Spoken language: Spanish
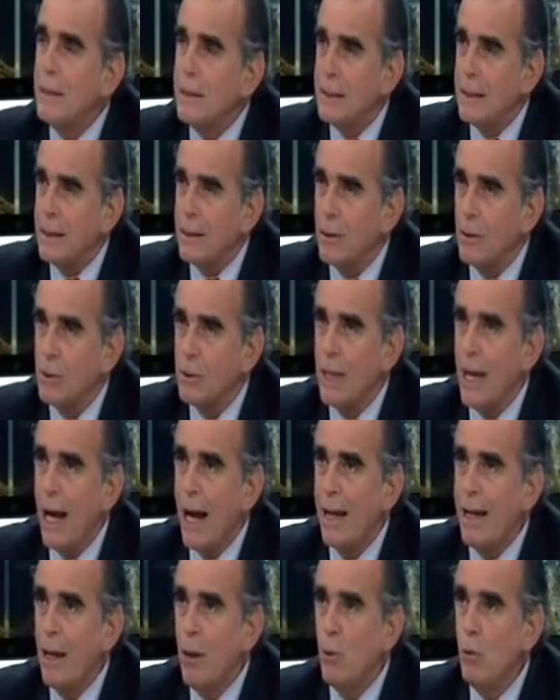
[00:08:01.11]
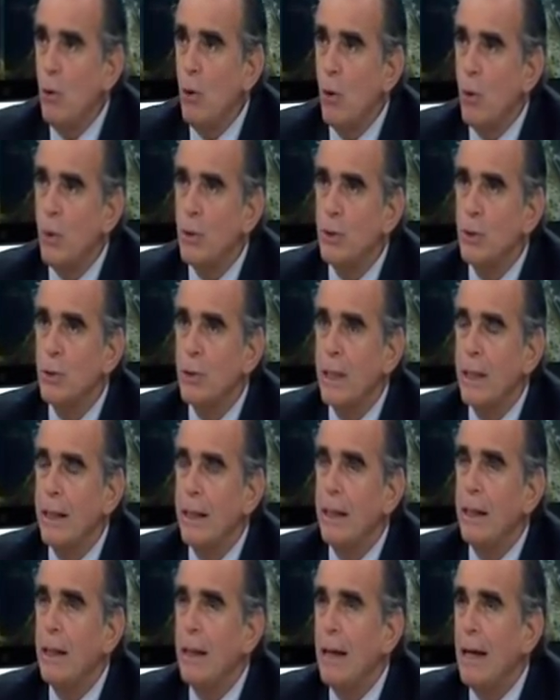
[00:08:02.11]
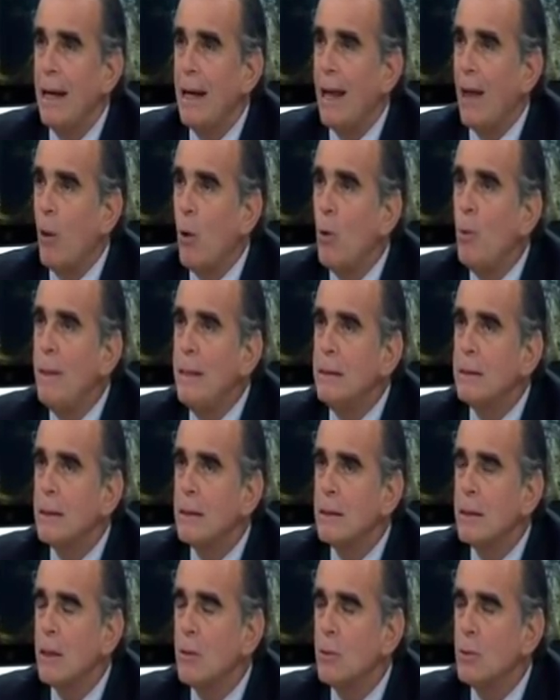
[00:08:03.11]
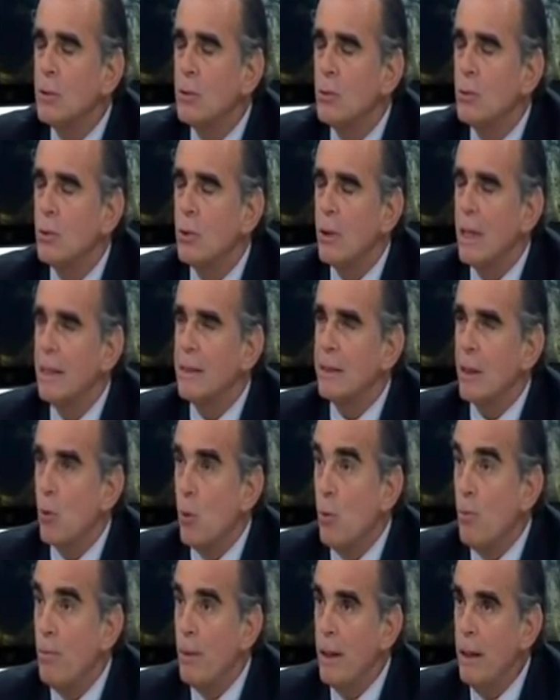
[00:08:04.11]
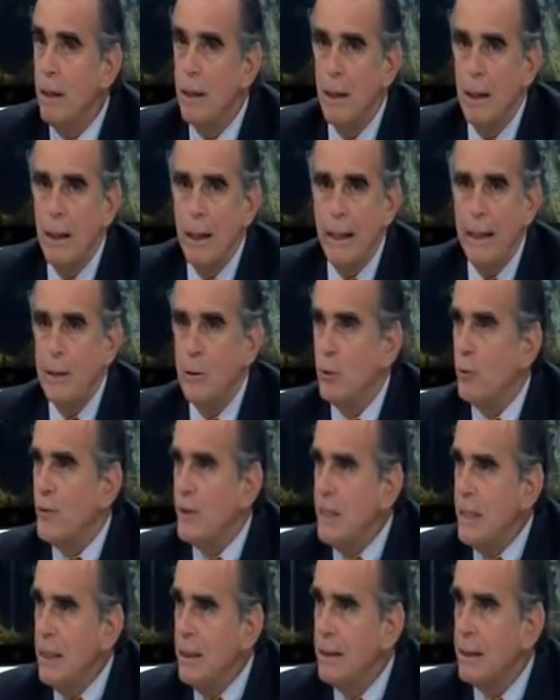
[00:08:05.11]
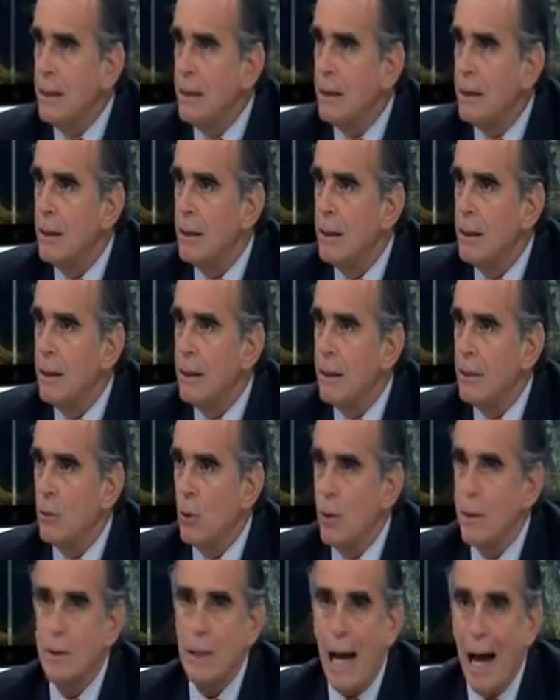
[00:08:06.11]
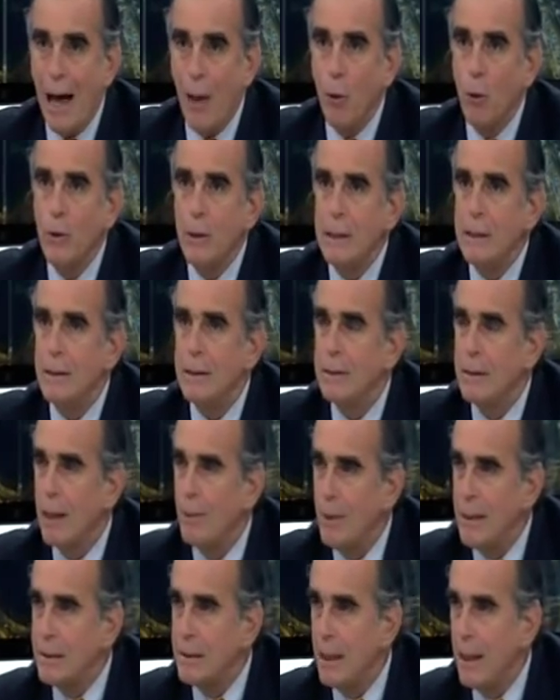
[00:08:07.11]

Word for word: ser. O sea, hay algunos juicios en que la doble instancia constitucional se cumple y suficiente. Entonces, ¿a dónde se establece